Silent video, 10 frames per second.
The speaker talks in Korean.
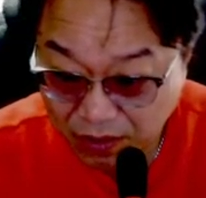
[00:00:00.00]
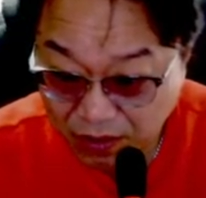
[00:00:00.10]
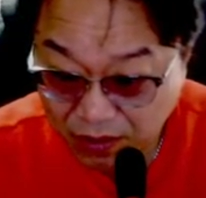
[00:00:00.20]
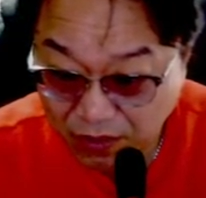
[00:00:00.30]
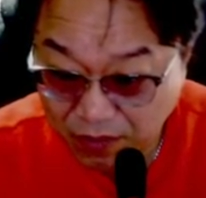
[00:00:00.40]

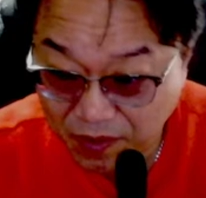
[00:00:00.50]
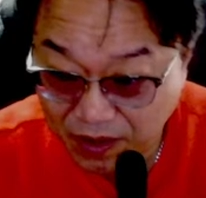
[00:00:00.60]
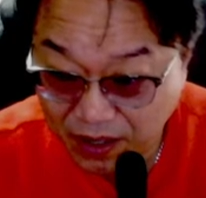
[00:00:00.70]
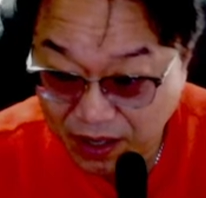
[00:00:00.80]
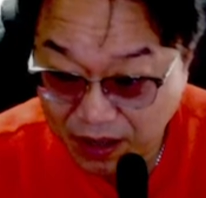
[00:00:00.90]

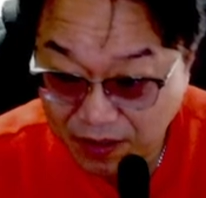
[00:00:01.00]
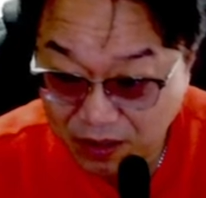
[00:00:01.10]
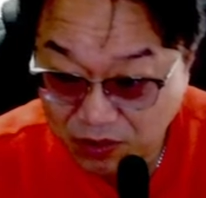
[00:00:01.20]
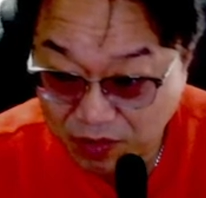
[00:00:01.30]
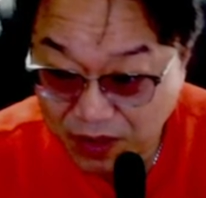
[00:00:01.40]
러프하게 나중에
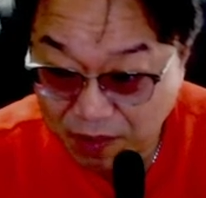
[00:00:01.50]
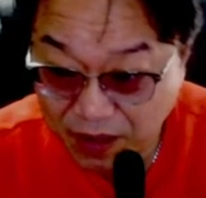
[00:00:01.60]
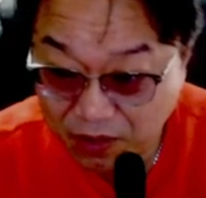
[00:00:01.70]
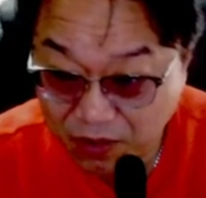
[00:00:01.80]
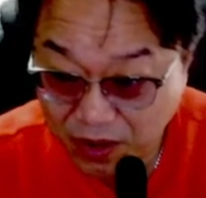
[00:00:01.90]
한번
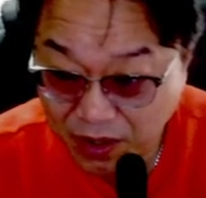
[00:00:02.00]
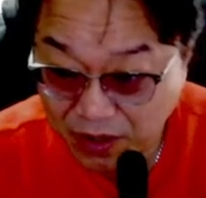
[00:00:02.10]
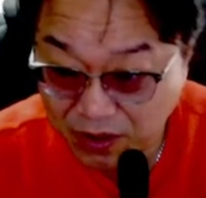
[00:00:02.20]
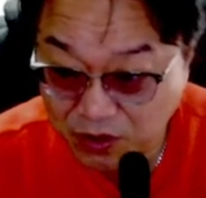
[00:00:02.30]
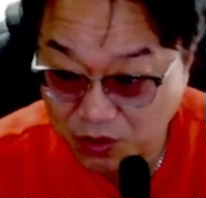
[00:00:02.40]
대봐요. 이런
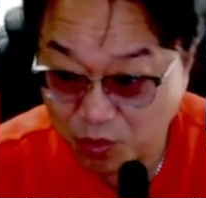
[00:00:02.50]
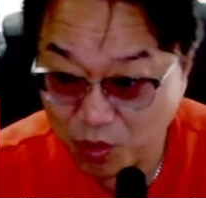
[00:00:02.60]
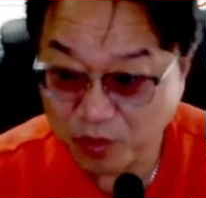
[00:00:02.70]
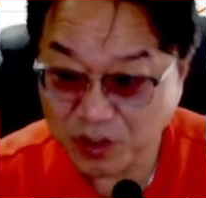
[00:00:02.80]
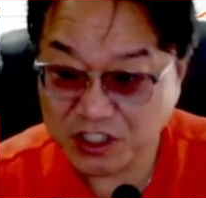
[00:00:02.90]
식으로
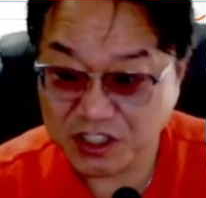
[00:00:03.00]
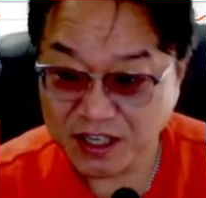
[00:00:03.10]
목표치